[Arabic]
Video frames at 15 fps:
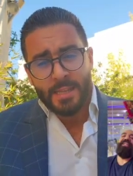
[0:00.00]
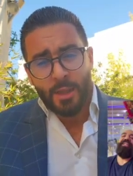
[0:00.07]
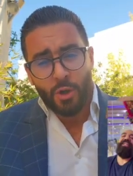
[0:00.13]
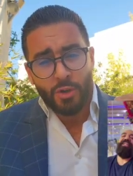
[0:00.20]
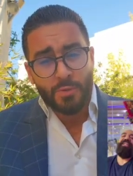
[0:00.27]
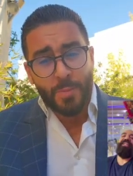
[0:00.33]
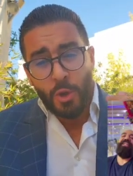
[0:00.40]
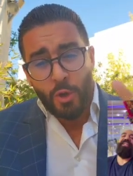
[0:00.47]

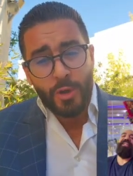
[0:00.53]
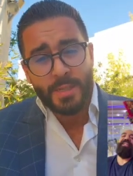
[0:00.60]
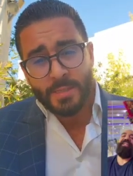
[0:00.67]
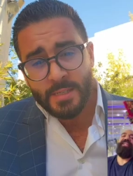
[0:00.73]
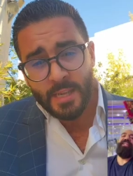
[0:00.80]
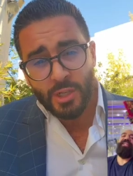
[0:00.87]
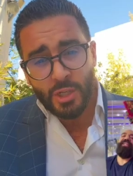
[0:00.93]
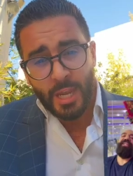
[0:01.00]
خرج من لو ان
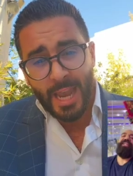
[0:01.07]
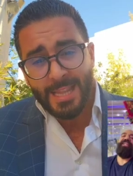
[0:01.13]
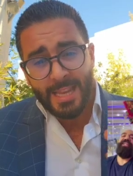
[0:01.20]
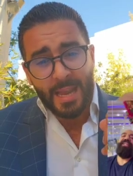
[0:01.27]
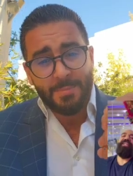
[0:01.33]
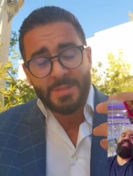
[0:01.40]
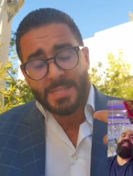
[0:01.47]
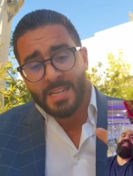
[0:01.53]
سي جي هذه
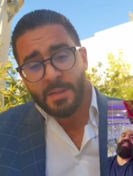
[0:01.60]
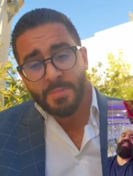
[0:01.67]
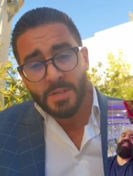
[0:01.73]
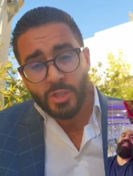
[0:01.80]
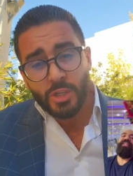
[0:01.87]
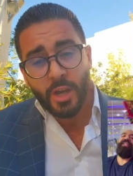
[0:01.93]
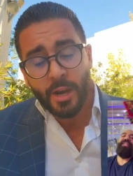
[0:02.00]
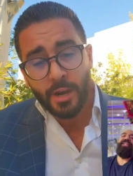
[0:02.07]
خمس سنين باش
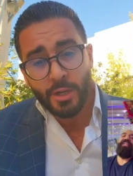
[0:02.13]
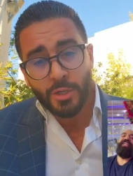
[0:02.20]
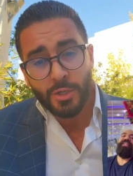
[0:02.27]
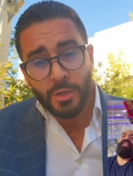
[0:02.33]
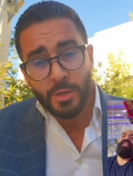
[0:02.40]
تخرج